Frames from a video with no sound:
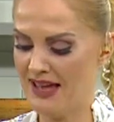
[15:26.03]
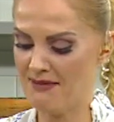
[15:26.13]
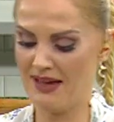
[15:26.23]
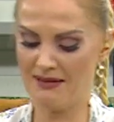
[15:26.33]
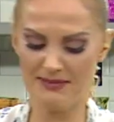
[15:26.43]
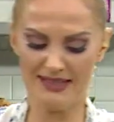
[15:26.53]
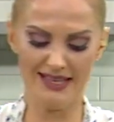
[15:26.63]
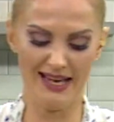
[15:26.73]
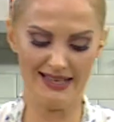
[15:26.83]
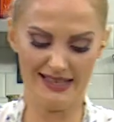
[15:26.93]
Hemen bir
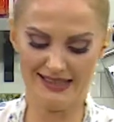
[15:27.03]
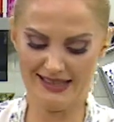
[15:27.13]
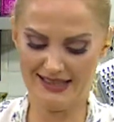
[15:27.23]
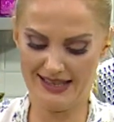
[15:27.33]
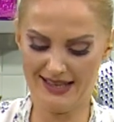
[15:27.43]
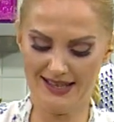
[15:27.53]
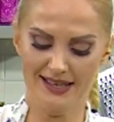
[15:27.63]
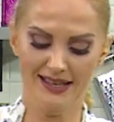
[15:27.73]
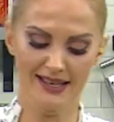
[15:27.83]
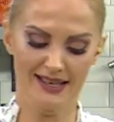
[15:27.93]
tanesini
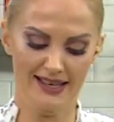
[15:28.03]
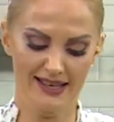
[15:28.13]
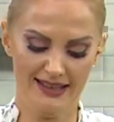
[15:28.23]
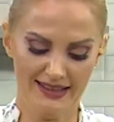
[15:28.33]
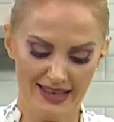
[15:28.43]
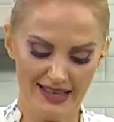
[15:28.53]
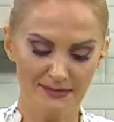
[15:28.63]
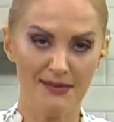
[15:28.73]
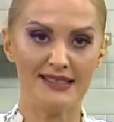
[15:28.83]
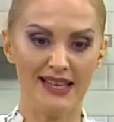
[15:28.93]

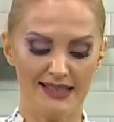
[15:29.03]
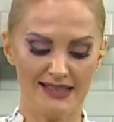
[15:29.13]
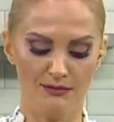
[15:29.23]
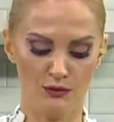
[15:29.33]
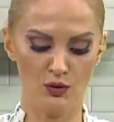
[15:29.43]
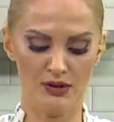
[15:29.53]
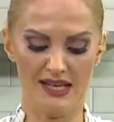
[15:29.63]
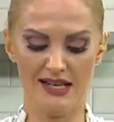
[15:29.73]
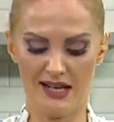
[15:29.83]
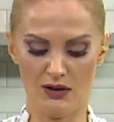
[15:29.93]
kesme tahtamın
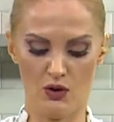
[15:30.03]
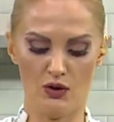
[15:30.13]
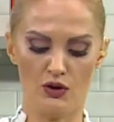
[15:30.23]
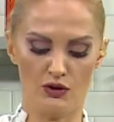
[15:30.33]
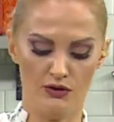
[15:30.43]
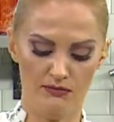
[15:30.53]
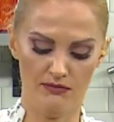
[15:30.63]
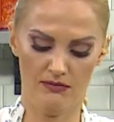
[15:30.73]
üzerine koyuyorum.